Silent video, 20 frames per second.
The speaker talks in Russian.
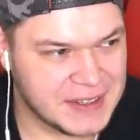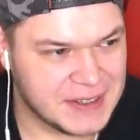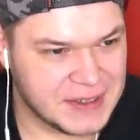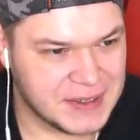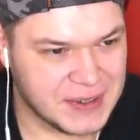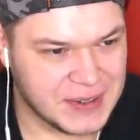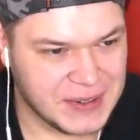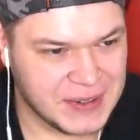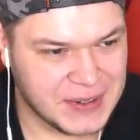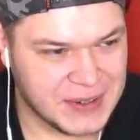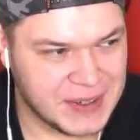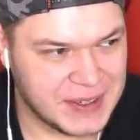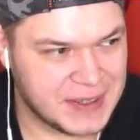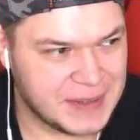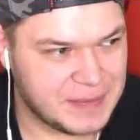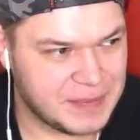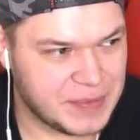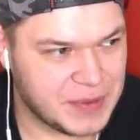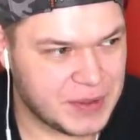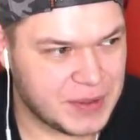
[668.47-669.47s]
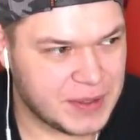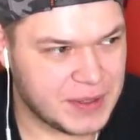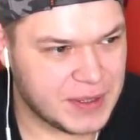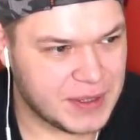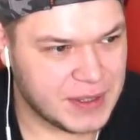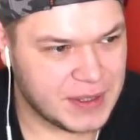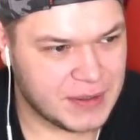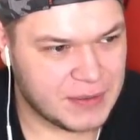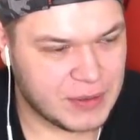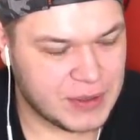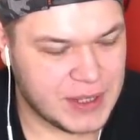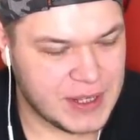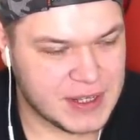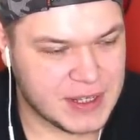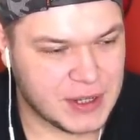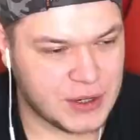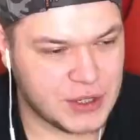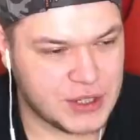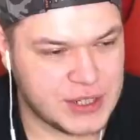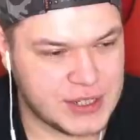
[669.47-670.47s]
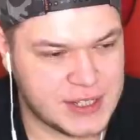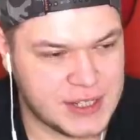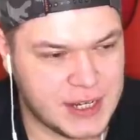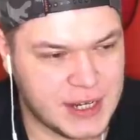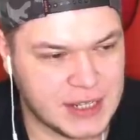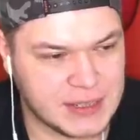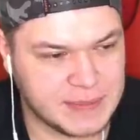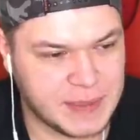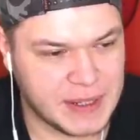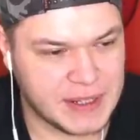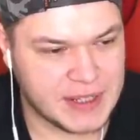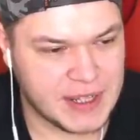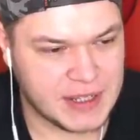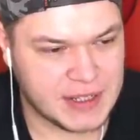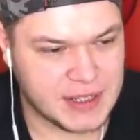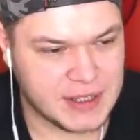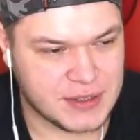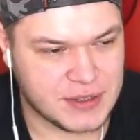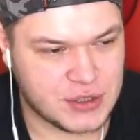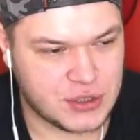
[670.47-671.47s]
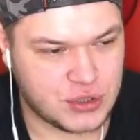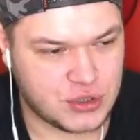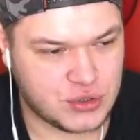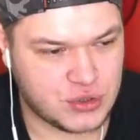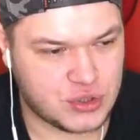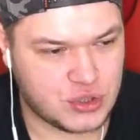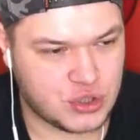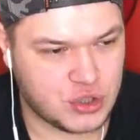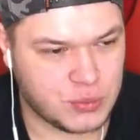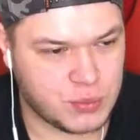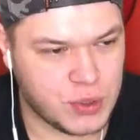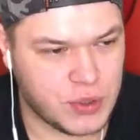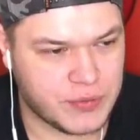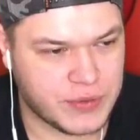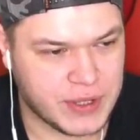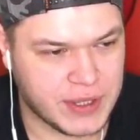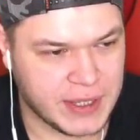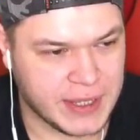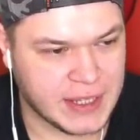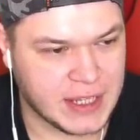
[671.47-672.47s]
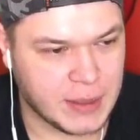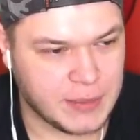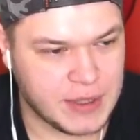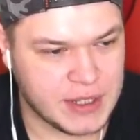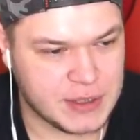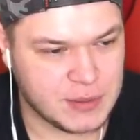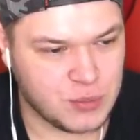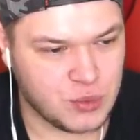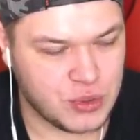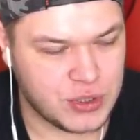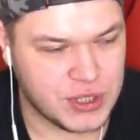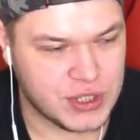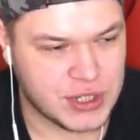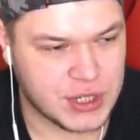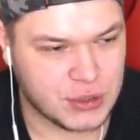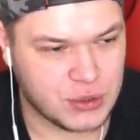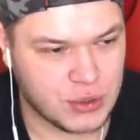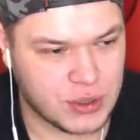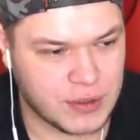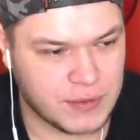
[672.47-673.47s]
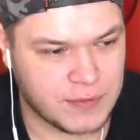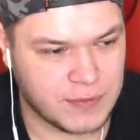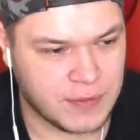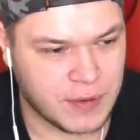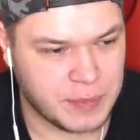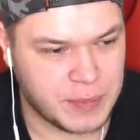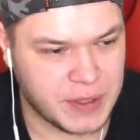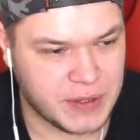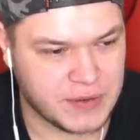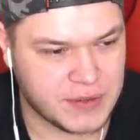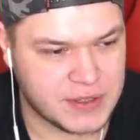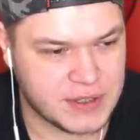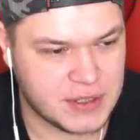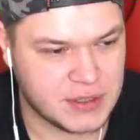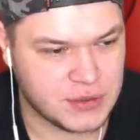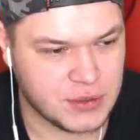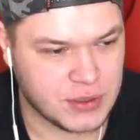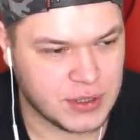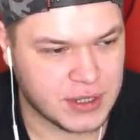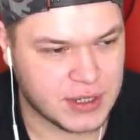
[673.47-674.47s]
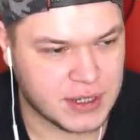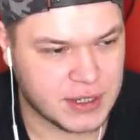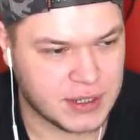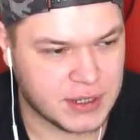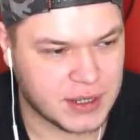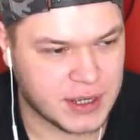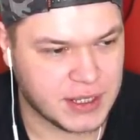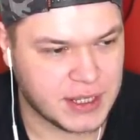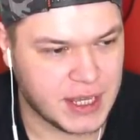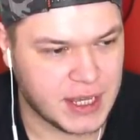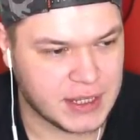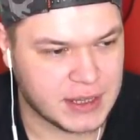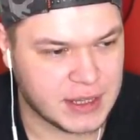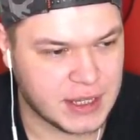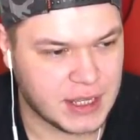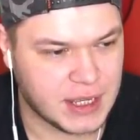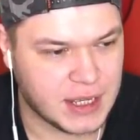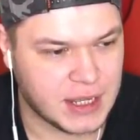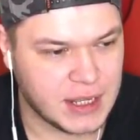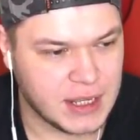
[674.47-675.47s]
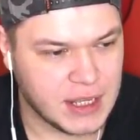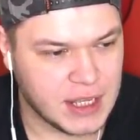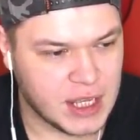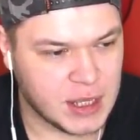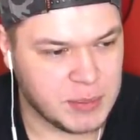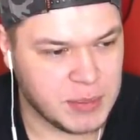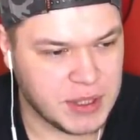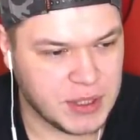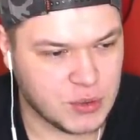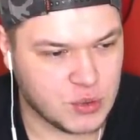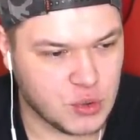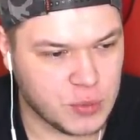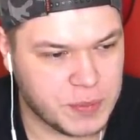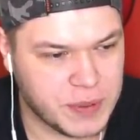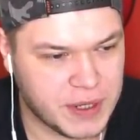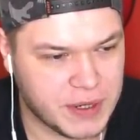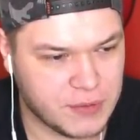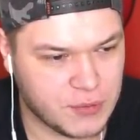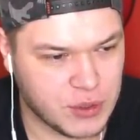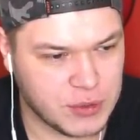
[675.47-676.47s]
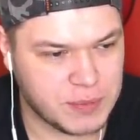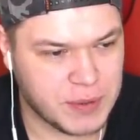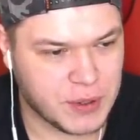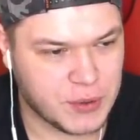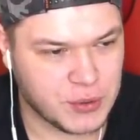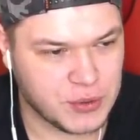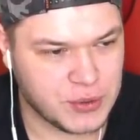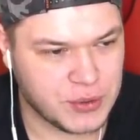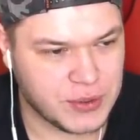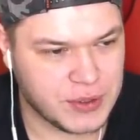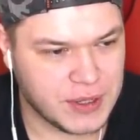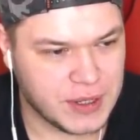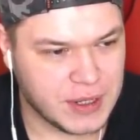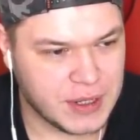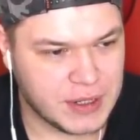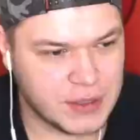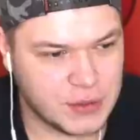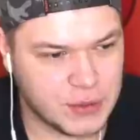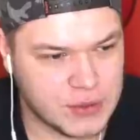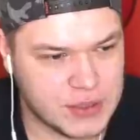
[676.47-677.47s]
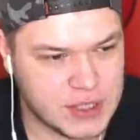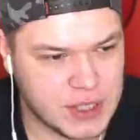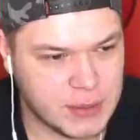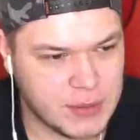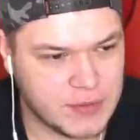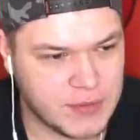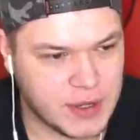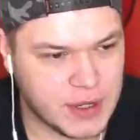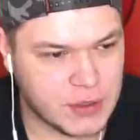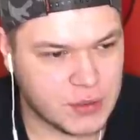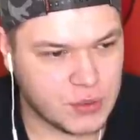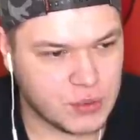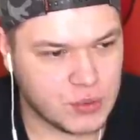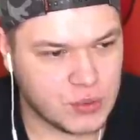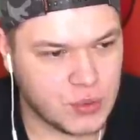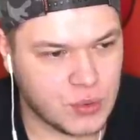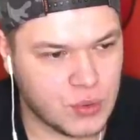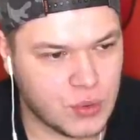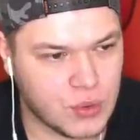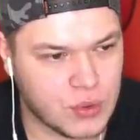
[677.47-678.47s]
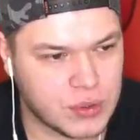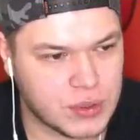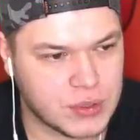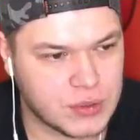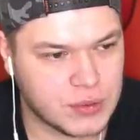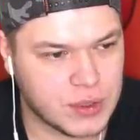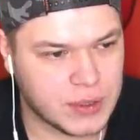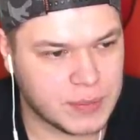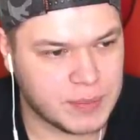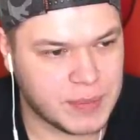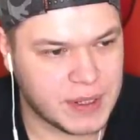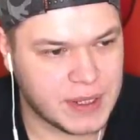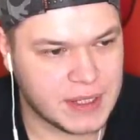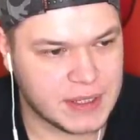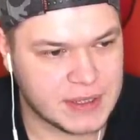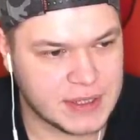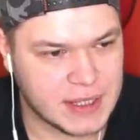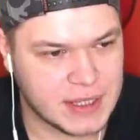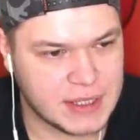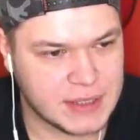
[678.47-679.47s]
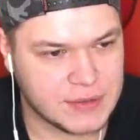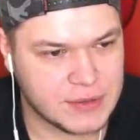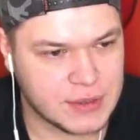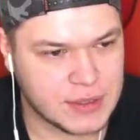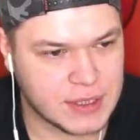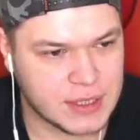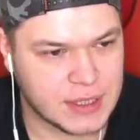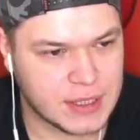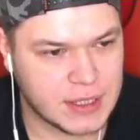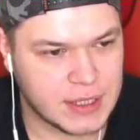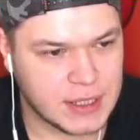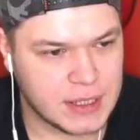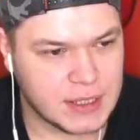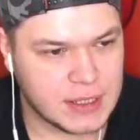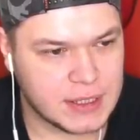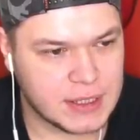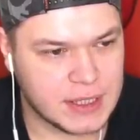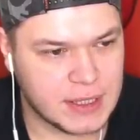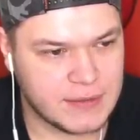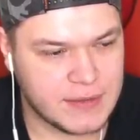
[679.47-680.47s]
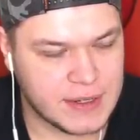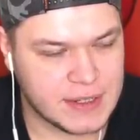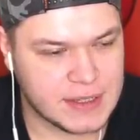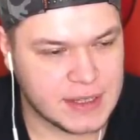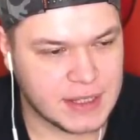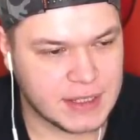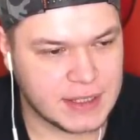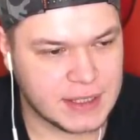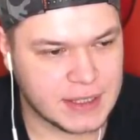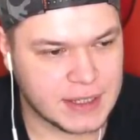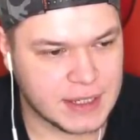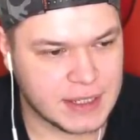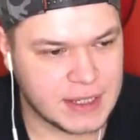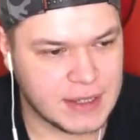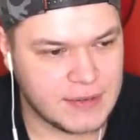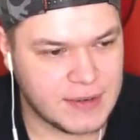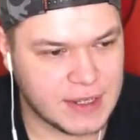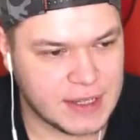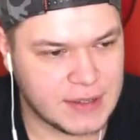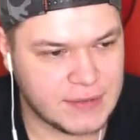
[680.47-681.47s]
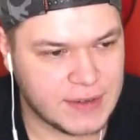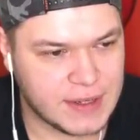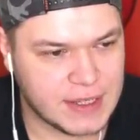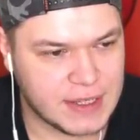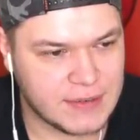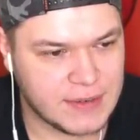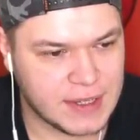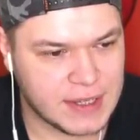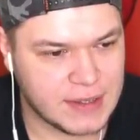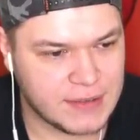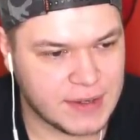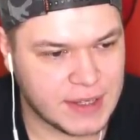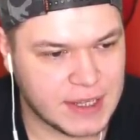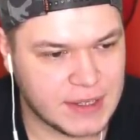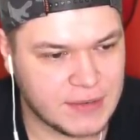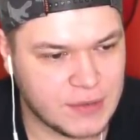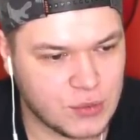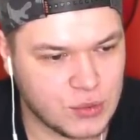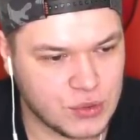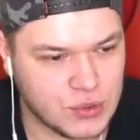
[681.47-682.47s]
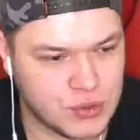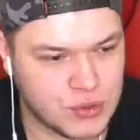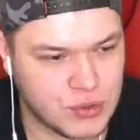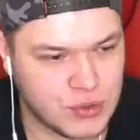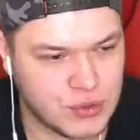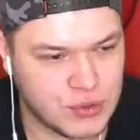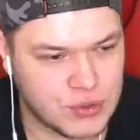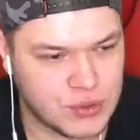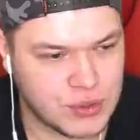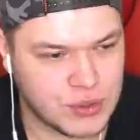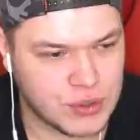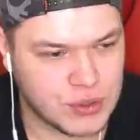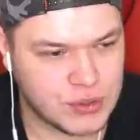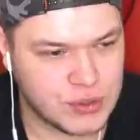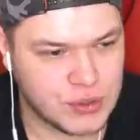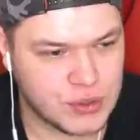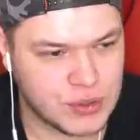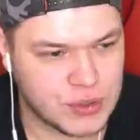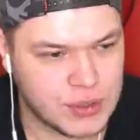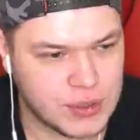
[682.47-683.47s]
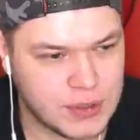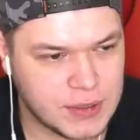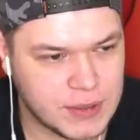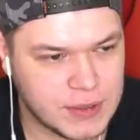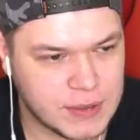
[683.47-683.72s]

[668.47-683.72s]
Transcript: Ой. Вот есть, короче, сериал полицейские с Рублевки», и там есть Мухич, который в первых сезонах э, гоняет на мини-купере. Вот, походу, тот самый Варик. Ой, ой, блин, задел все-таки. Давай, сладенький, давай, давай, давай. Ой, тихо, тихо.